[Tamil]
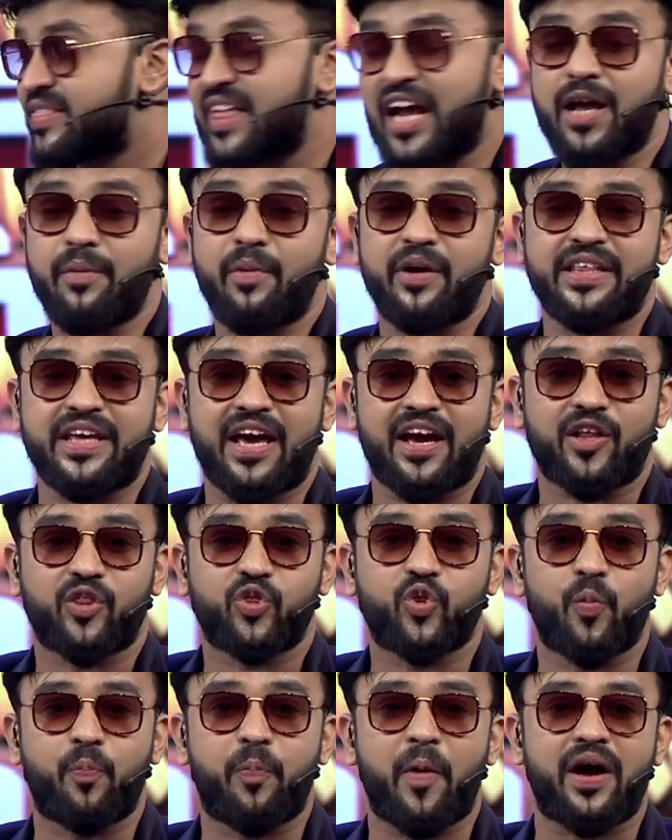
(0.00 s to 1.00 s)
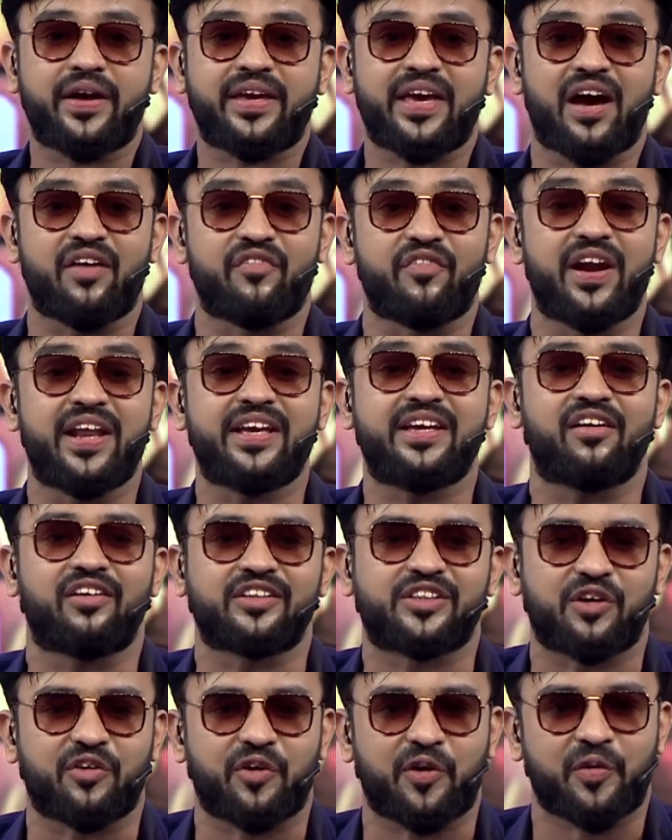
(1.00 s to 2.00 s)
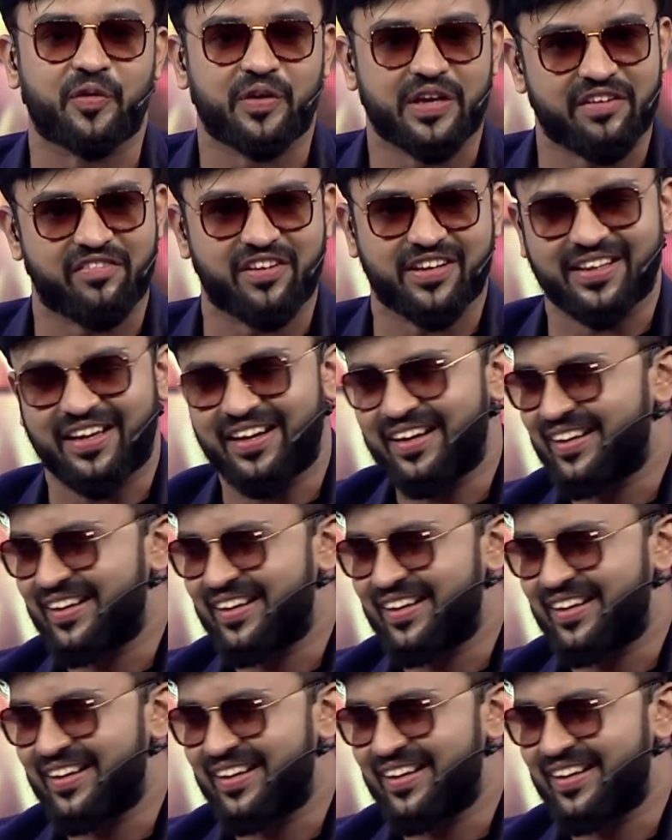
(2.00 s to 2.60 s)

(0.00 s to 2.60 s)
தளபதிய துப்பாக்கியா வெடிக்க வச்சவரும் இவர் தான்